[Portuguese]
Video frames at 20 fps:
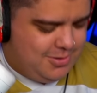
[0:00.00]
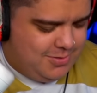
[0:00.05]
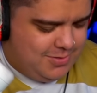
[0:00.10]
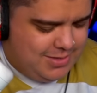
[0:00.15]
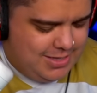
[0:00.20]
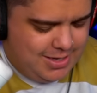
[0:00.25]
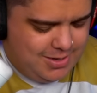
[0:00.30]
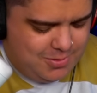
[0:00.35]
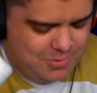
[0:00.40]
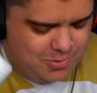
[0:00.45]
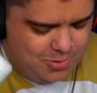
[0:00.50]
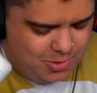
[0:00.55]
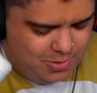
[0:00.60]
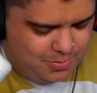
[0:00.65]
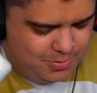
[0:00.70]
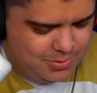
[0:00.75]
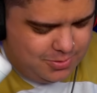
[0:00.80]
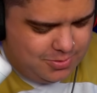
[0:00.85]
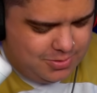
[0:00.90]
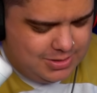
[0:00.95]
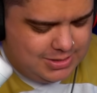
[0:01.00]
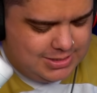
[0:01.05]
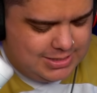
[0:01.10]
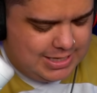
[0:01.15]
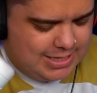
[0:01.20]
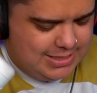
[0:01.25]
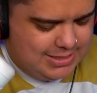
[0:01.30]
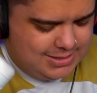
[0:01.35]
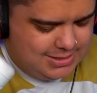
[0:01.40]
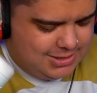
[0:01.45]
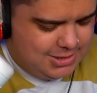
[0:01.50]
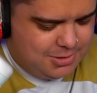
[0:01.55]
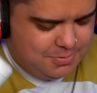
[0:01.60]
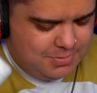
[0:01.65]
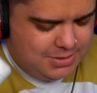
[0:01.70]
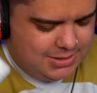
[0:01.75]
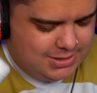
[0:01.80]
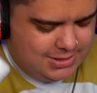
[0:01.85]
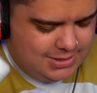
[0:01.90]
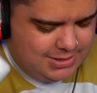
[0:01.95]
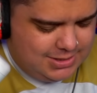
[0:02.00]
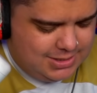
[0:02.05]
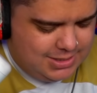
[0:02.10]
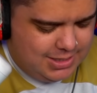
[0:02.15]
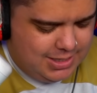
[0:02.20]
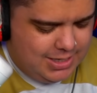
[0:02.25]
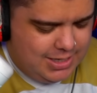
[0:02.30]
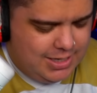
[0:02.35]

Não tem como não gostar da X-Bestinha